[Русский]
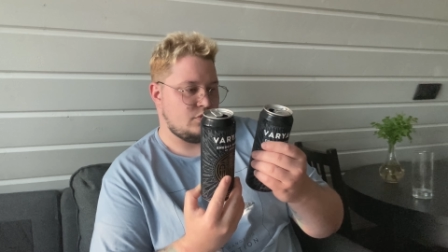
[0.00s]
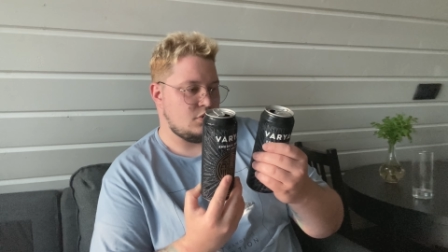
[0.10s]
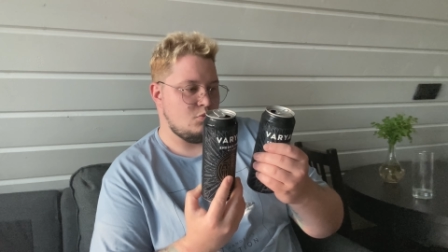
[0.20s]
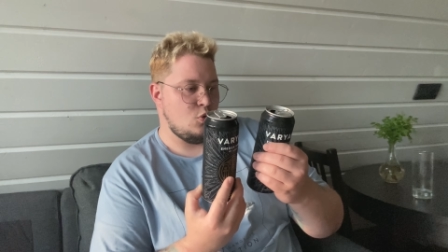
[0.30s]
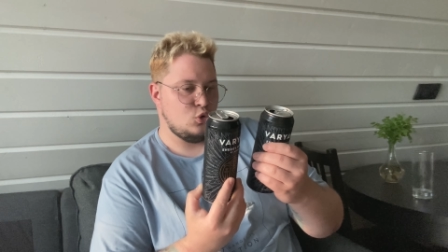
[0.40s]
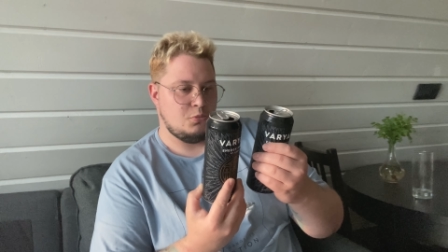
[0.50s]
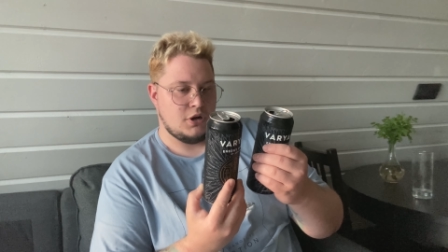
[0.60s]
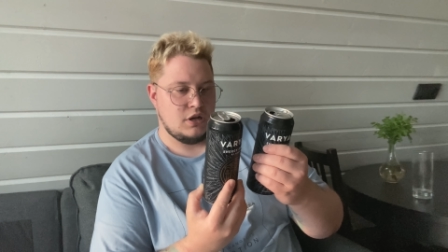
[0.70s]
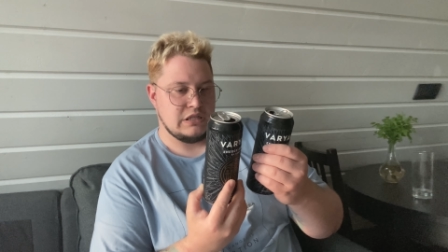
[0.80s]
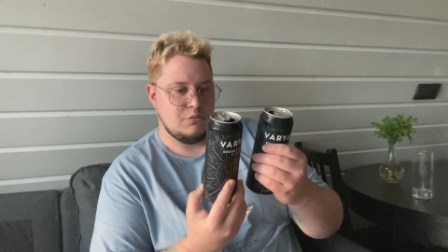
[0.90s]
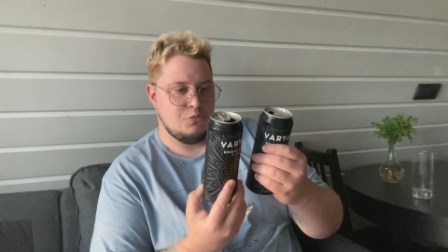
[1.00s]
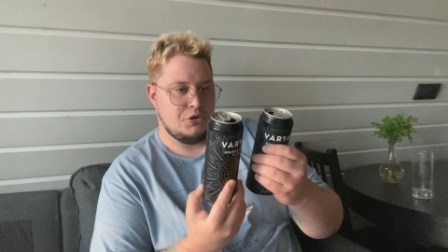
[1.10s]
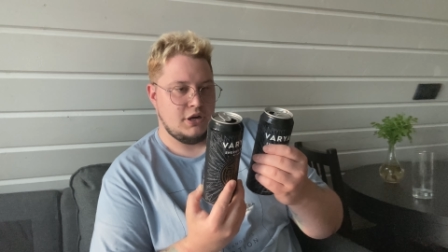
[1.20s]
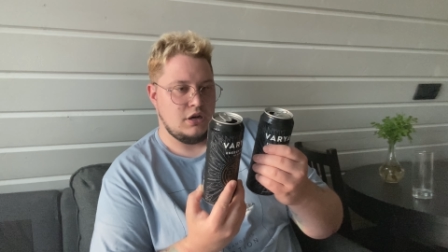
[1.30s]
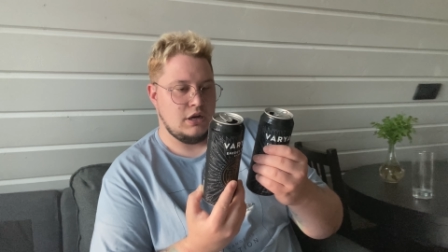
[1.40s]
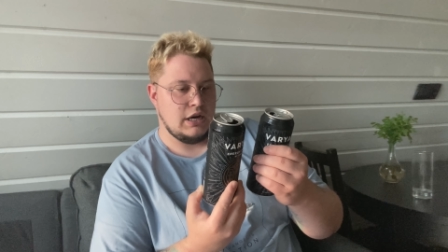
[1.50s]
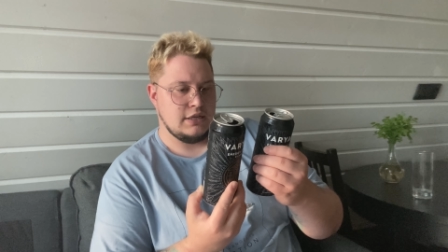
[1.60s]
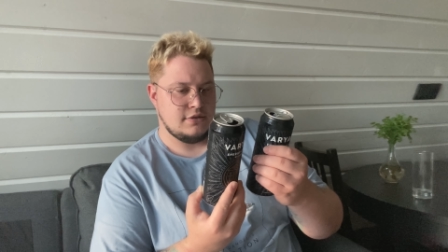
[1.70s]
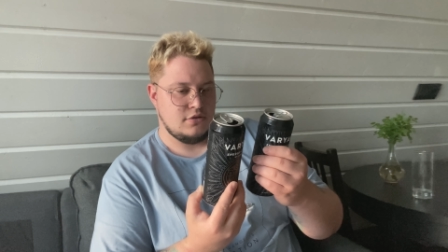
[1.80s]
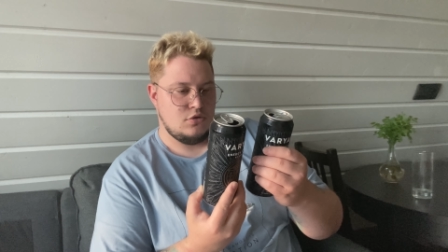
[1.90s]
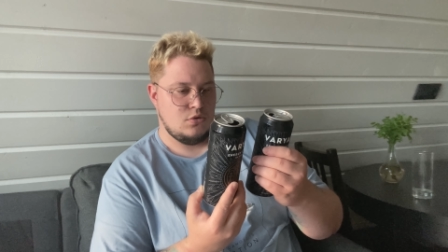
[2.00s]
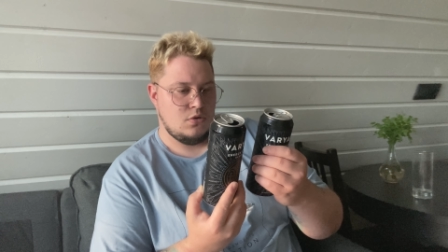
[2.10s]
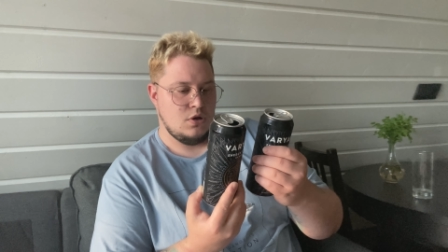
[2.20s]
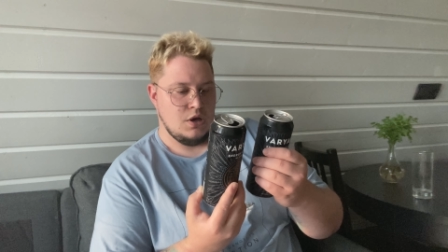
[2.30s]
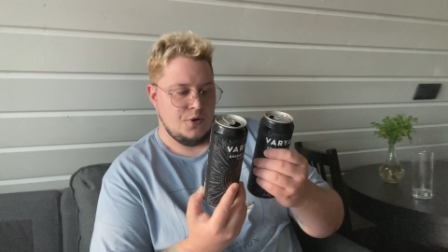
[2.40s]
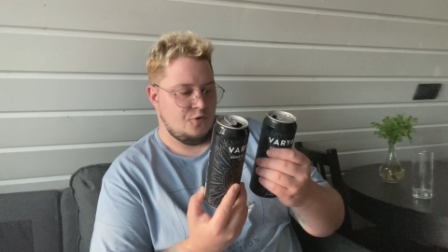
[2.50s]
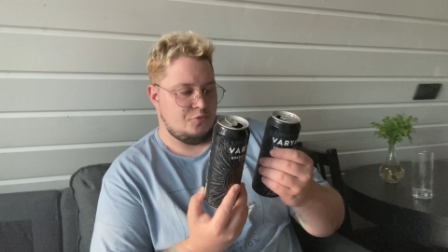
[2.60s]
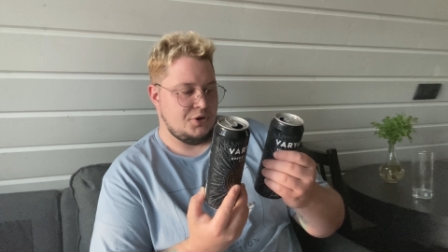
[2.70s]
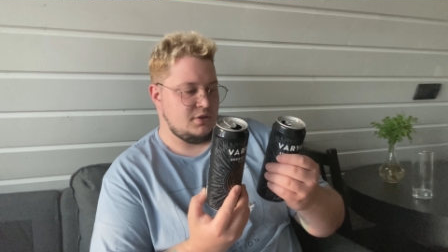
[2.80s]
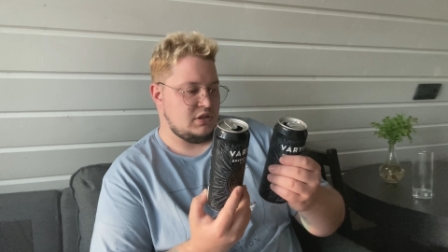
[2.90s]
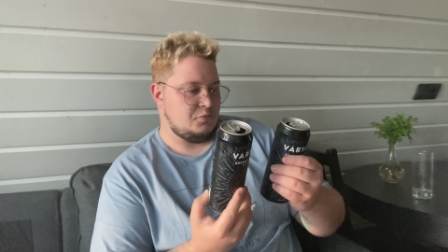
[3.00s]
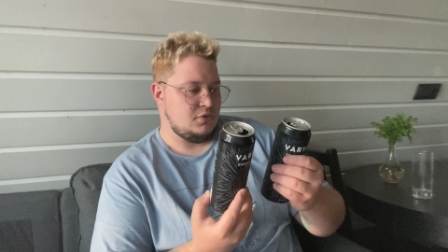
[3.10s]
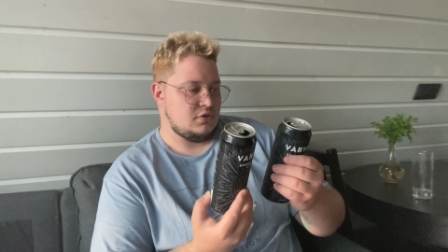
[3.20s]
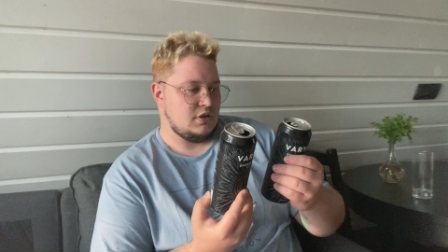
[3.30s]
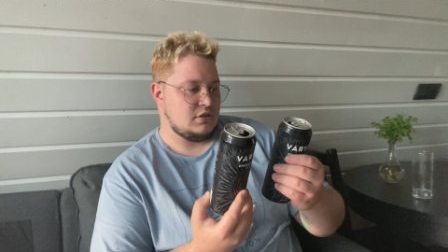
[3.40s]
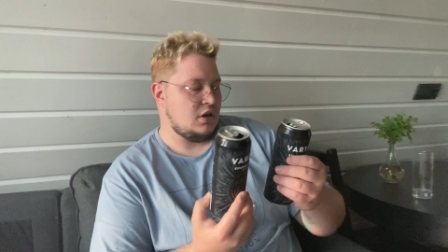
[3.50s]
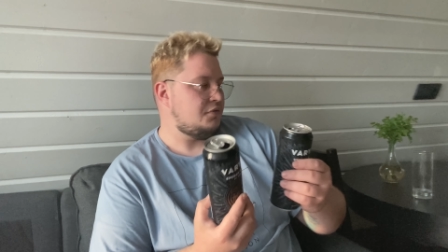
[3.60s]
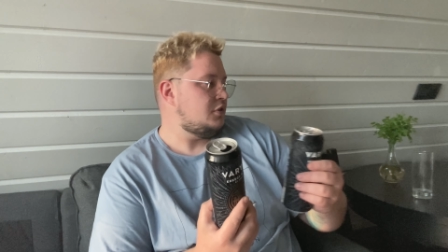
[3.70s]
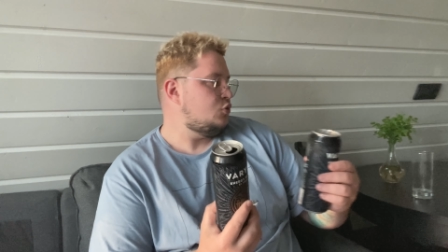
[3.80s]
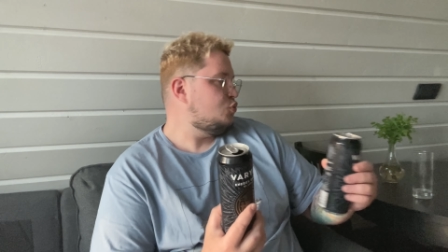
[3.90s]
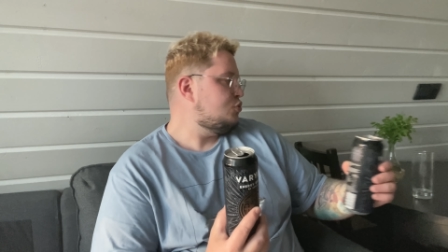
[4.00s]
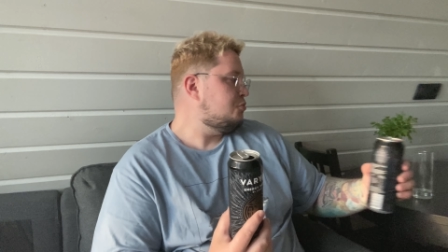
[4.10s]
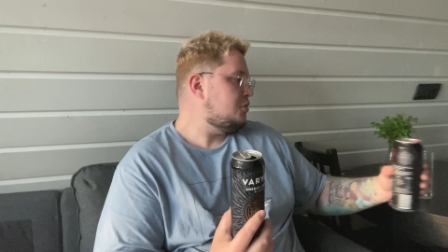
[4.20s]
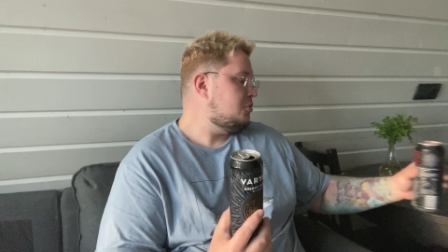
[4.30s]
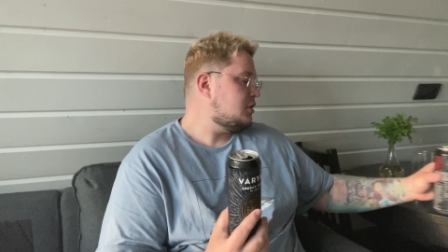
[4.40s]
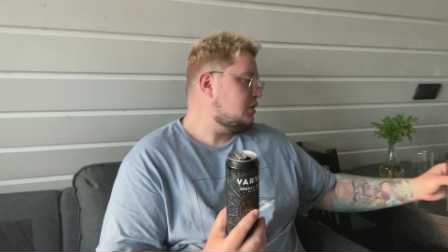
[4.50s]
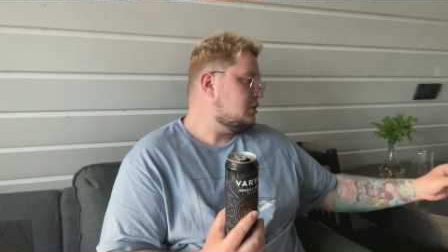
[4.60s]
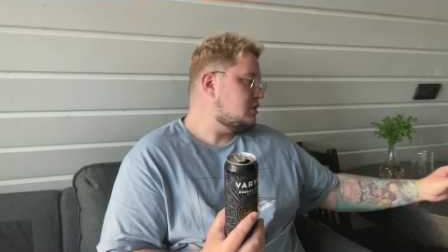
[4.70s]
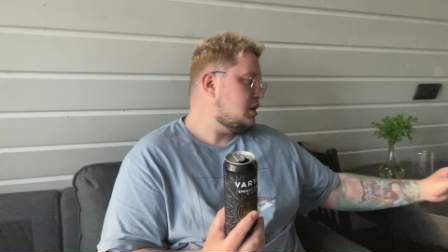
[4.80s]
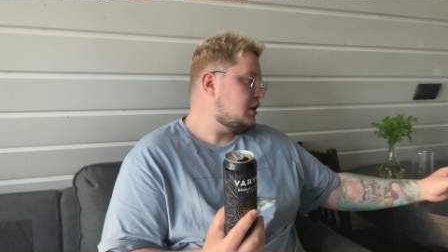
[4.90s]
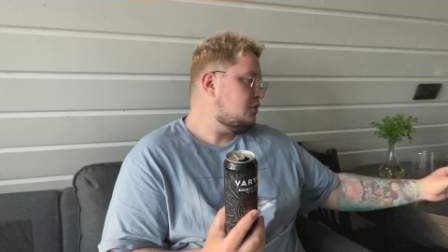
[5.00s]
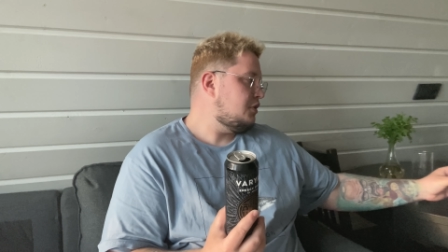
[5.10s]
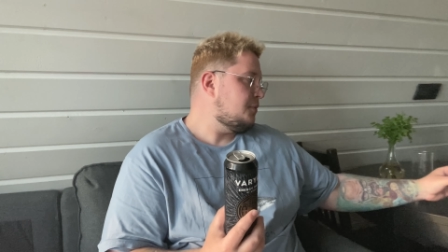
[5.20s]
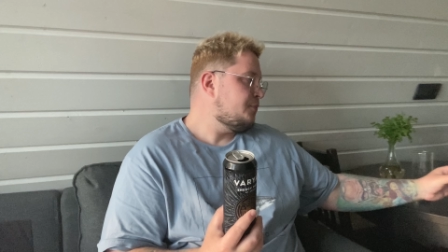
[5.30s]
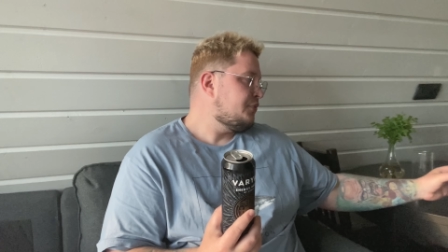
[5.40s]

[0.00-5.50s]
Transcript: могут по-разному перекликаться, но в принципе состав, я думаю, примерно одинаковый.